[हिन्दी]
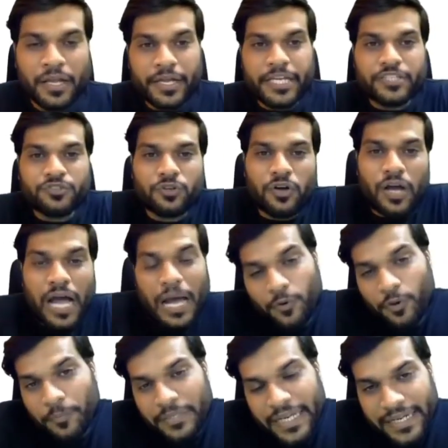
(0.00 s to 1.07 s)
किसको
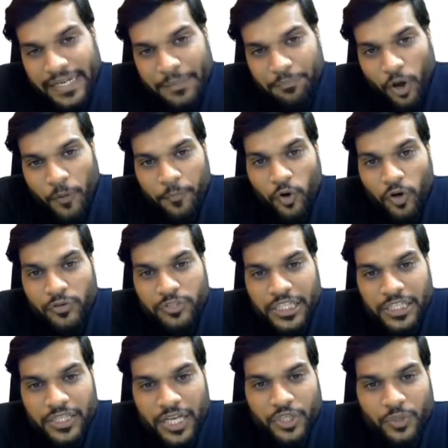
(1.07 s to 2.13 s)
आपको पता है कि पॉपकॉर्न
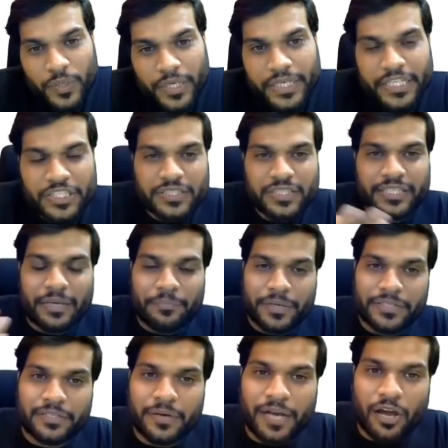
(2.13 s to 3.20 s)
उछलता क्यों है नीचे से
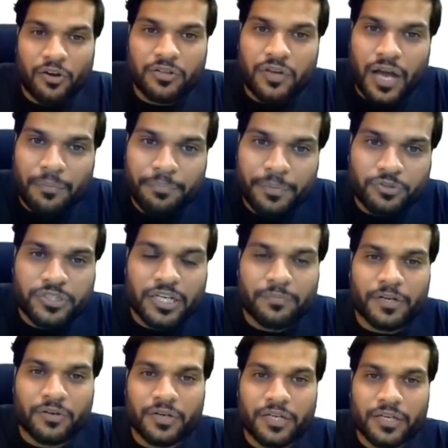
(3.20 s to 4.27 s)
टेम्परेचर बढ़ाओगे तो आप भी उछल
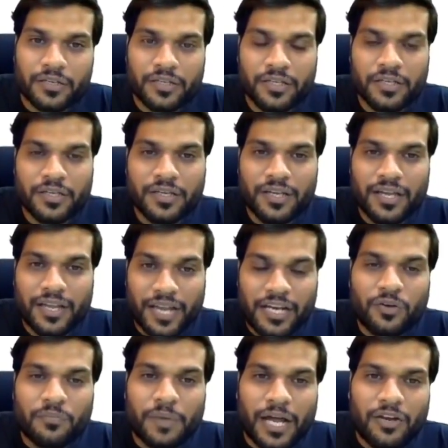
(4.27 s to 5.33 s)
पड़ोगे
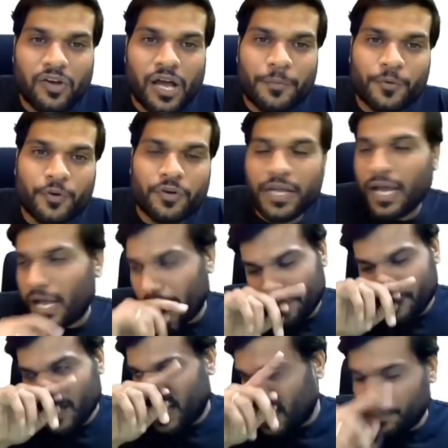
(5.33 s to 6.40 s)
कल को मान लो आपको ना
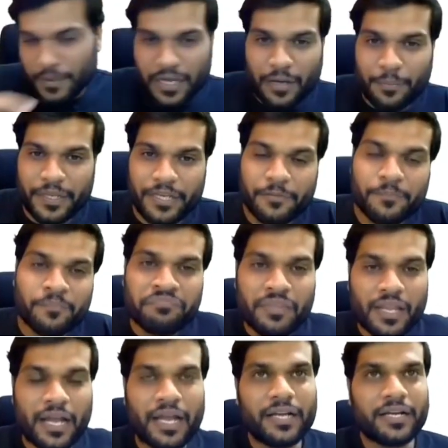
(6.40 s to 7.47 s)
आप आप ना अपनी
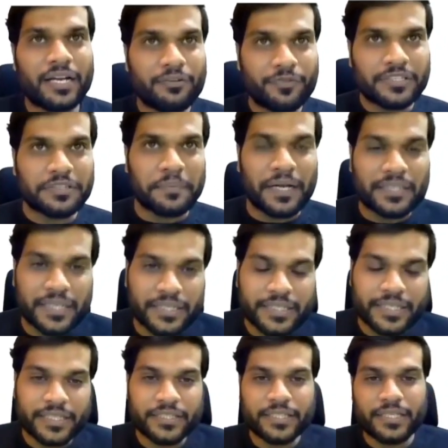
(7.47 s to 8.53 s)
गर्लफ्रेंड से बात
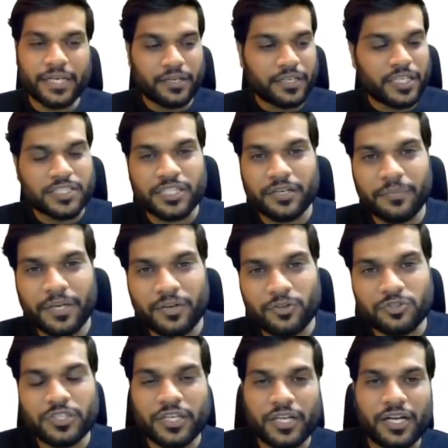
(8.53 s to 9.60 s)
करते करते ना किचन में
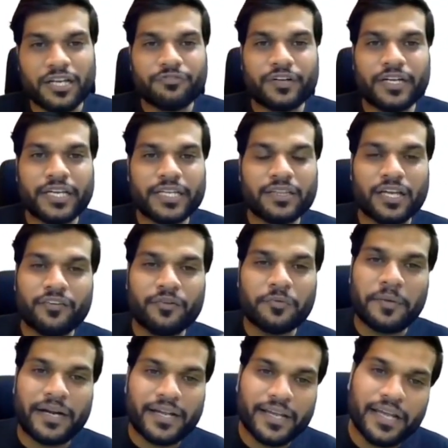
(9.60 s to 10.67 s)
उसकी गर्लफ्रेंड के तवे
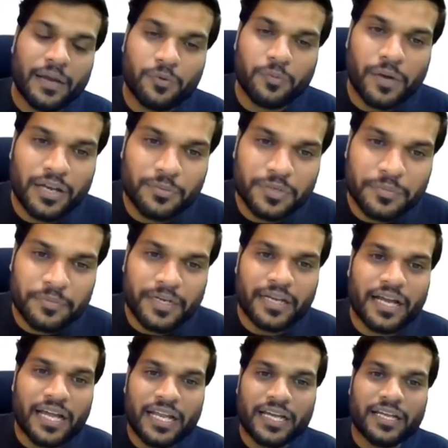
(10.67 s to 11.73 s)
पे बैठ गए आपको मालूम नहीं पड़ा
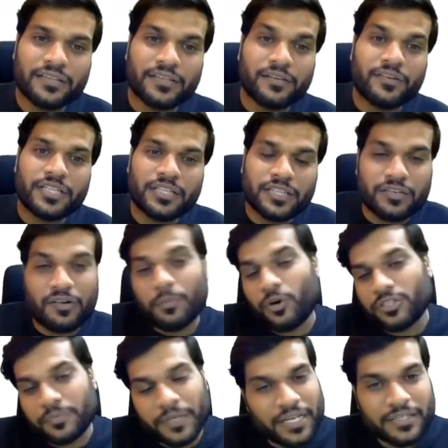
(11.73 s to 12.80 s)
काला काला तवा था तवा
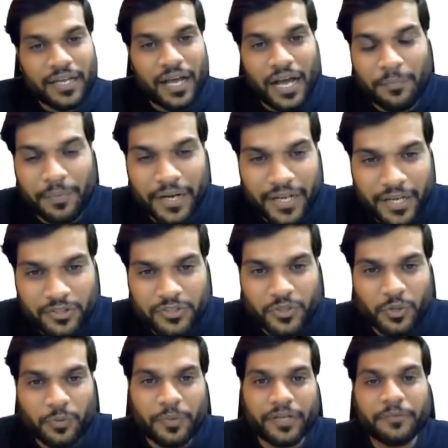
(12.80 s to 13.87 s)
बहुत बड़ा था आप बैठ गए
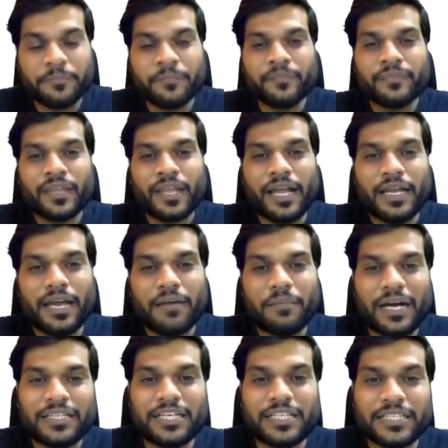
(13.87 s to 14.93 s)
उसके ऊपर है ना
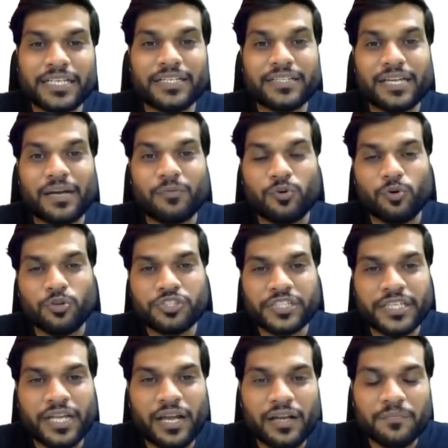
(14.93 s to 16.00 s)
बात करते करते आपको होश
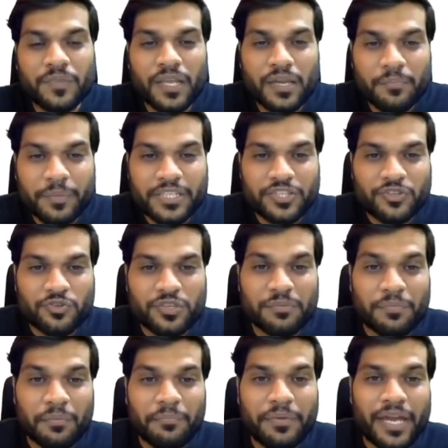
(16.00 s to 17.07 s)
नहीं रहा पीछे से
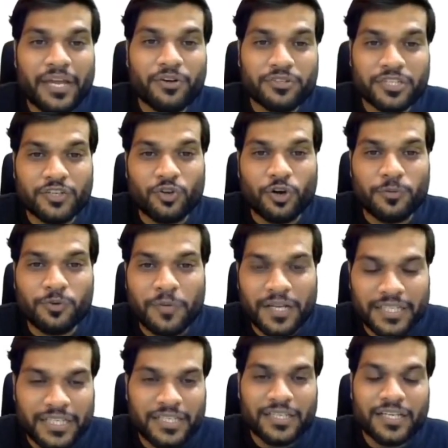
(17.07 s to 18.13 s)
उसकी मम्मी आई उसने नोब
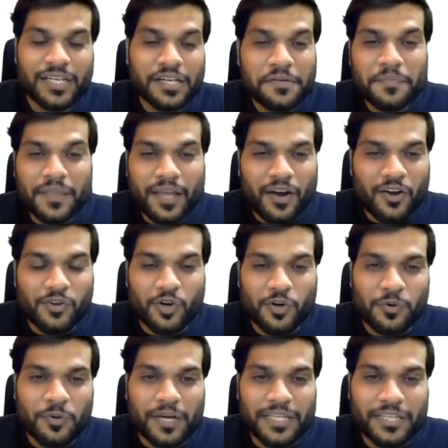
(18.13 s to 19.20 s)
घुमा दी और
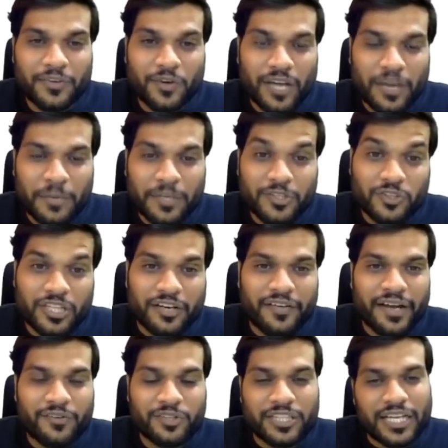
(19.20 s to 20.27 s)
नोब घुमा दी वो और आपका जो
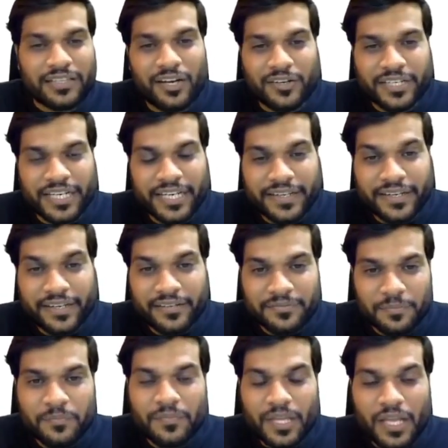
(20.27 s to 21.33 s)
तवा है वो ताता होने लग गया
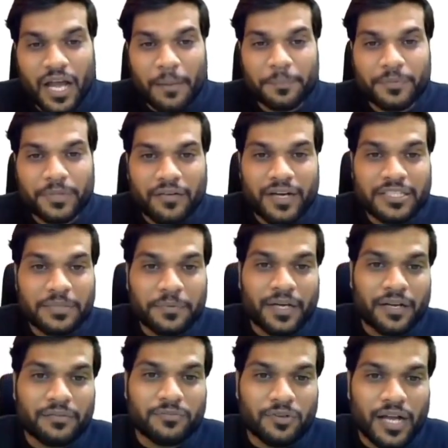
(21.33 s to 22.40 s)
अब तवा जब
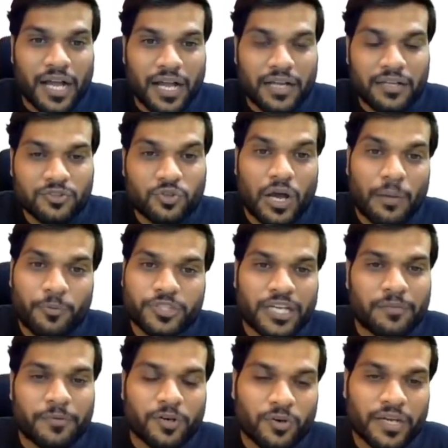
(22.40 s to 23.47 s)
गर्म होगा तो आप
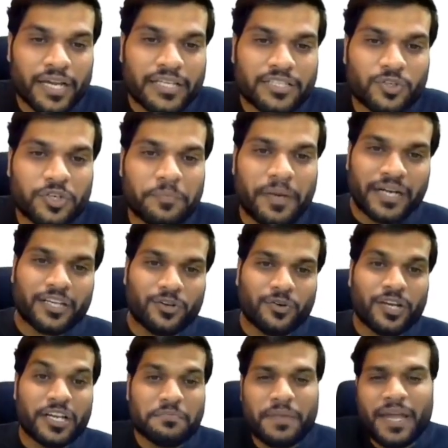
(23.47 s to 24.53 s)
उछल पड़ोगे ऐसे थोड़ी बैठे
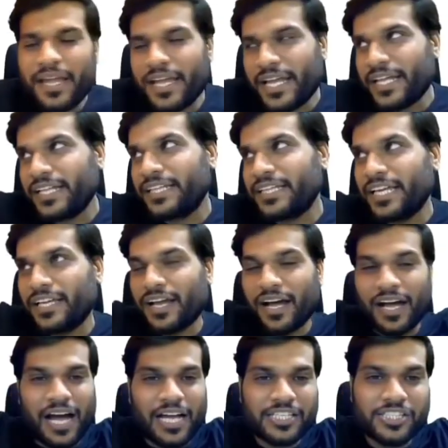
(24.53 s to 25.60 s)
रहोगे मैं तेरा
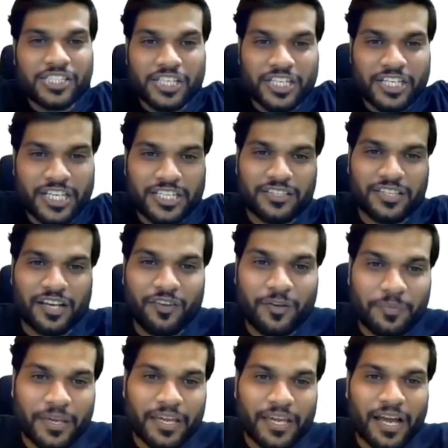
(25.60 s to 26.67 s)
आशिक इस
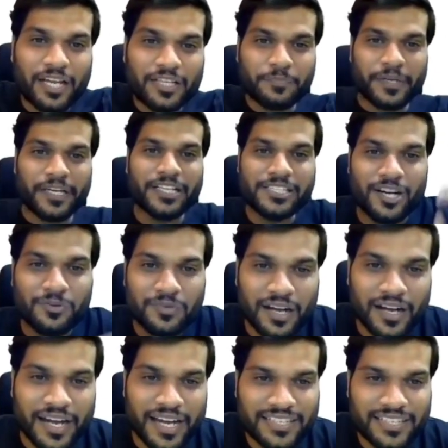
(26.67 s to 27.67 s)
तवे पे आज पिघल जाऊंगा